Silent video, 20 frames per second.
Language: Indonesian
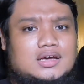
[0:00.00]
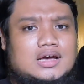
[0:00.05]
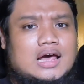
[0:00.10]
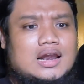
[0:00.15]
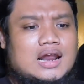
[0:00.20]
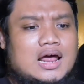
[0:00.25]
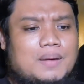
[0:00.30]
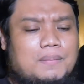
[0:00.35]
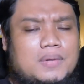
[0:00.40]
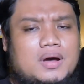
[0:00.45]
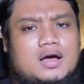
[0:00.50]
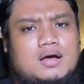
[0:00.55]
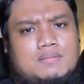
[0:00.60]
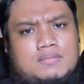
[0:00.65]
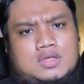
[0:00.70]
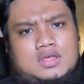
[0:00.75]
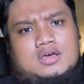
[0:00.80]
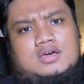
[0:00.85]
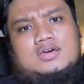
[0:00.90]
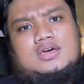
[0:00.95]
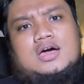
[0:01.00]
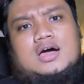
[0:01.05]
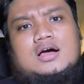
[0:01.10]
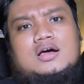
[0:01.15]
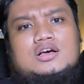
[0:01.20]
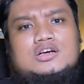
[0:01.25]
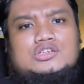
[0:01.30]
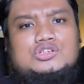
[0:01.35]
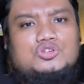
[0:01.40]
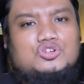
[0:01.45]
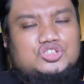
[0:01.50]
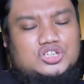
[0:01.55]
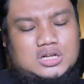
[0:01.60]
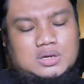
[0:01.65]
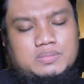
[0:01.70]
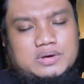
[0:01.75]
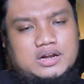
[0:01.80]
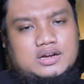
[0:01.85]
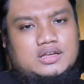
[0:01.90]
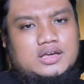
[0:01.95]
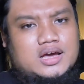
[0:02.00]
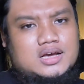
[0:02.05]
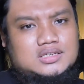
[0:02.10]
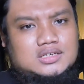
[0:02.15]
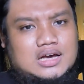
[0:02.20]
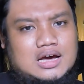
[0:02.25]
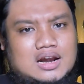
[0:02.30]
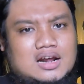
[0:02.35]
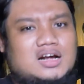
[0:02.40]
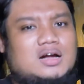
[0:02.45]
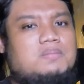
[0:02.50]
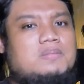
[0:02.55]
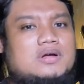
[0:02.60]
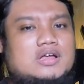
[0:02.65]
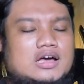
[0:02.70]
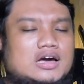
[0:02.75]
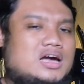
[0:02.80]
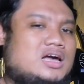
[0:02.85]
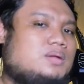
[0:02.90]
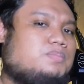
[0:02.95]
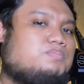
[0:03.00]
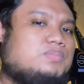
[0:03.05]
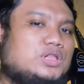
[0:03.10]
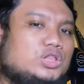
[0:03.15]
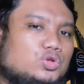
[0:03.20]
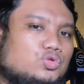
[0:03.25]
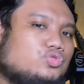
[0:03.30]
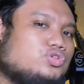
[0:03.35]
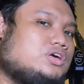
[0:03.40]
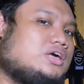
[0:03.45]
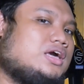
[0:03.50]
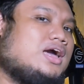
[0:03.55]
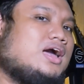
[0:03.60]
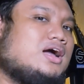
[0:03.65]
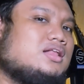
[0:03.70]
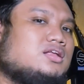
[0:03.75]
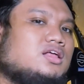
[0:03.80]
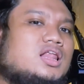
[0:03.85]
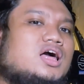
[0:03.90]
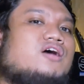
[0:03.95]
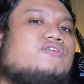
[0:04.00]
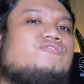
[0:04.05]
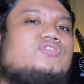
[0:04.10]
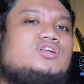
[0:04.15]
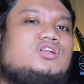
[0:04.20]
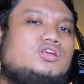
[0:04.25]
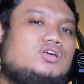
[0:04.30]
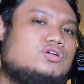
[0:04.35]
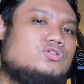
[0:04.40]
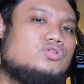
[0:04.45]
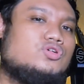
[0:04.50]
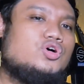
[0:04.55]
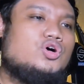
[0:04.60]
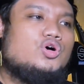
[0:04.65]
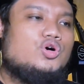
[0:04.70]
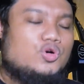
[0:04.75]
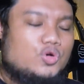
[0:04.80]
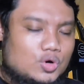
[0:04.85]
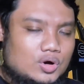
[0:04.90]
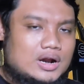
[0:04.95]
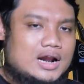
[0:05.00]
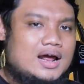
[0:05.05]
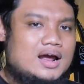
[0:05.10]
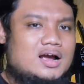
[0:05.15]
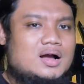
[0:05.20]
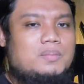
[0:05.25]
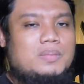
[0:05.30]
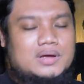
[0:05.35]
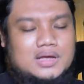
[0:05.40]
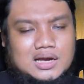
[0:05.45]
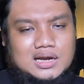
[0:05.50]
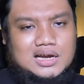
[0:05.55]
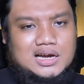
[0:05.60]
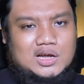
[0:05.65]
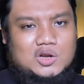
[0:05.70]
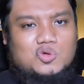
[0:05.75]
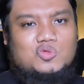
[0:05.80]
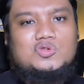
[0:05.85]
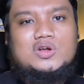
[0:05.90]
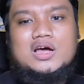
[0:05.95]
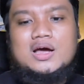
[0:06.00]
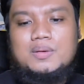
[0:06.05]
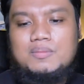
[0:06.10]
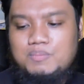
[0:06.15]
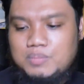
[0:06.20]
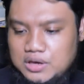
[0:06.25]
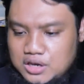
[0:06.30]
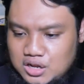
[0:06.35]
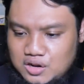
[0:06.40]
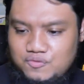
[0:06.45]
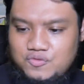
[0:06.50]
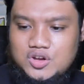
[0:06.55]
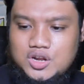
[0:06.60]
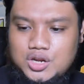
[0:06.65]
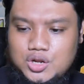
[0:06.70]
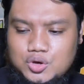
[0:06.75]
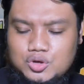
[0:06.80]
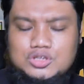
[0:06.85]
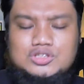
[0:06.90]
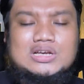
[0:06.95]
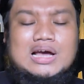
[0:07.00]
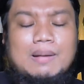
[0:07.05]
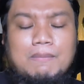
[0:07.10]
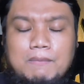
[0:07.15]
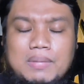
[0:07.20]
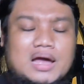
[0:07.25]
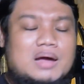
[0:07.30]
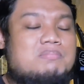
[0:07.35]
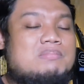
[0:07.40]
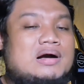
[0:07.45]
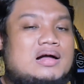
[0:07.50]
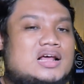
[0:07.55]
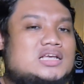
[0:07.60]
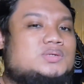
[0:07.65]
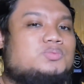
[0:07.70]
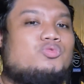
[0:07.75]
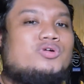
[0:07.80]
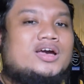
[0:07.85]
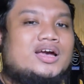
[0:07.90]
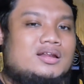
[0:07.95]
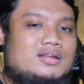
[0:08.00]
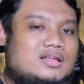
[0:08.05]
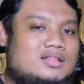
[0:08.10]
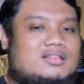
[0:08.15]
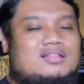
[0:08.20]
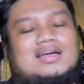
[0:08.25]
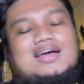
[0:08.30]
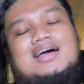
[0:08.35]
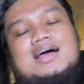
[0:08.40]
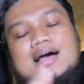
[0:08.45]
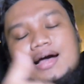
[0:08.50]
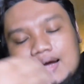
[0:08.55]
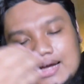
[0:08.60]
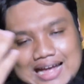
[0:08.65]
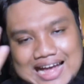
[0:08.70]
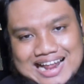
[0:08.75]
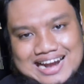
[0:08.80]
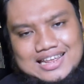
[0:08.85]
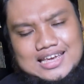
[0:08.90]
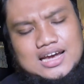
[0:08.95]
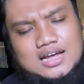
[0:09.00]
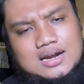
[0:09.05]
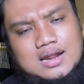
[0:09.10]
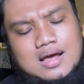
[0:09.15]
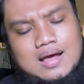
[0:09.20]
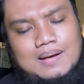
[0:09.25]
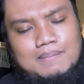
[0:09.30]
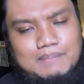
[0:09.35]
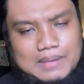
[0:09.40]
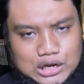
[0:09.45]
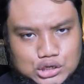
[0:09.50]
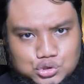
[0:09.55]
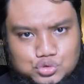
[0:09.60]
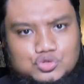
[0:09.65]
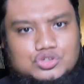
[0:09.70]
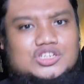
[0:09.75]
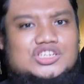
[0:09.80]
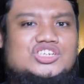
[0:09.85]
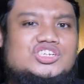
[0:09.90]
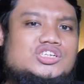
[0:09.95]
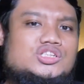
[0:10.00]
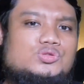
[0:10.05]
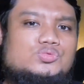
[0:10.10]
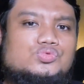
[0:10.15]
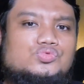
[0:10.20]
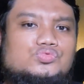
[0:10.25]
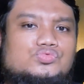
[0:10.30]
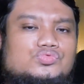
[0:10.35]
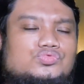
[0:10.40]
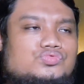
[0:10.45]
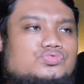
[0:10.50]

Karena apa? Ya, sosial media sekarang kebanyakan bentuknya adalah video. Orang kebanyakan udah bikin video capek, males mau ngedit. Nah, kalian masuk di situ.